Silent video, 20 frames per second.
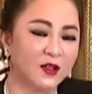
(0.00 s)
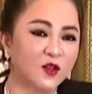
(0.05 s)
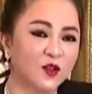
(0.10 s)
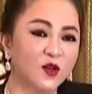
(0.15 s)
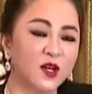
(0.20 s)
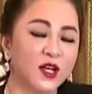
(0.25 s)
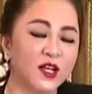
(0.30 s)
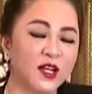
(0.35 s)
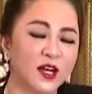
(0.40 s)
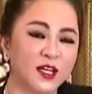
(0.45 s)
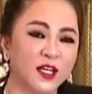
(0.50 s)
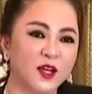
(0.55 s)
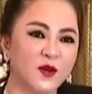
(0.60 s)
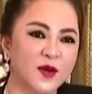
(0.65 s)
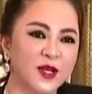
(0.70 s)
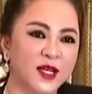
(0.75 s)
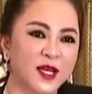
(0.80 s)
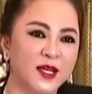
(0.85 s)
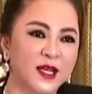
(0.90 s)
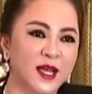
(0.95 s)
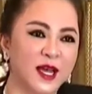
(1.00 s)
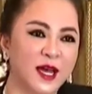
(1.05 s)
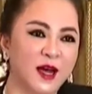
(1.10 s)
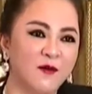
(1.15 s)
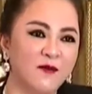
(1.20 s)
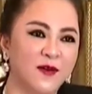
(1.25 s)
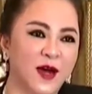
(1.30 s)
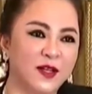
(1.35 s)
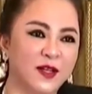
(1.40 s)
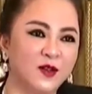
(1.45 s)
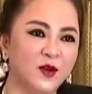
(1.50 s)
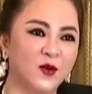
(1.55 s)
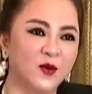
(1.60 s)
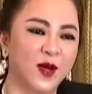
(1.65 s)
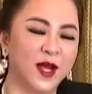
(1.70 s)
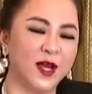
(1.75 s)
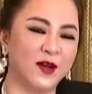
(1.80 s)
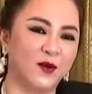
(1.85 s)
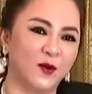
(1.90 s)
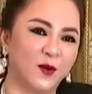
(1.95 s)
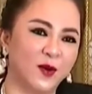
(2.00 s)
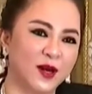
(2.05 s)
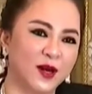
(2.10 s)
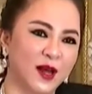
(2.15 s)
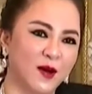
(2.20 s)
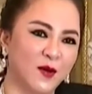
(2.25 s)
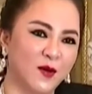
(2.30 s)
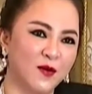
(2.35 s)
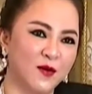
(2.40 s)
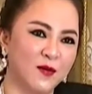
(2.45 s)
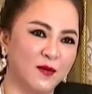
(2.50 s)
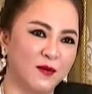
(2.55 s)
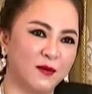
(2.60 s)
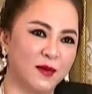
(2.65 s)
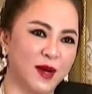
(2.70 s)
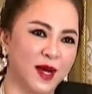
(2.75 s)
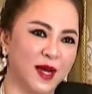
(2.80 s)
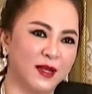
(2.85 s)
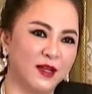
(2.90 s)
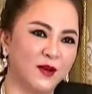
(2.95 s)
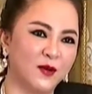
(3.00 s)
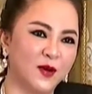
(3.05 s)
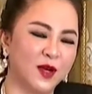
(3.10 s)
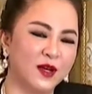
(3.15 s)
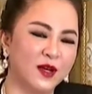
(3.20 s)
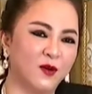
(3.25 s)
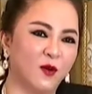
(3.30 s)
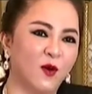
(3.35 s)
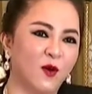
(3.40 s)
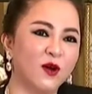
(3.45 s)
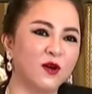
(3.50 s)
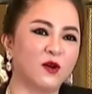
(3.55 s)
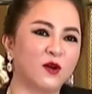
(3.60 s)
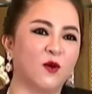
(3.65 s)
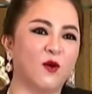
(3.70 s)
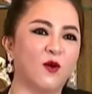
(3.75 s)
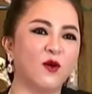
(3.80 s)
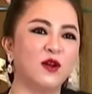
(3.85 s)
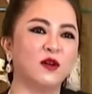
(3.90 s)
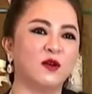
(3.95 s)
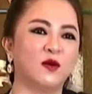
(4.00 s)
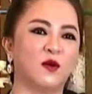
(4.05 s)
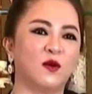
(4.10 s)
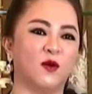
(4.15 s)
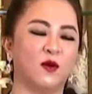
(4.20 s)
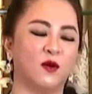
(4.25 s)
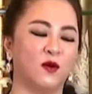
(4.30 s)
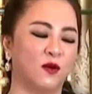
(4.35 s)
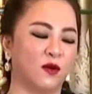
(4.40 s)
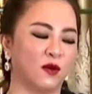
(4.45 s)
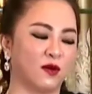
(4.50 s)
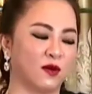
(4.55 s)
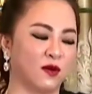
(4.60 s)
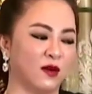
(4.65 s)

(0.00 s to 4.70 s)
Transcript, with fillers: tôi nói thật với quý vị nha không phải tôi khoe của đâu mà nhiều khi của của nó của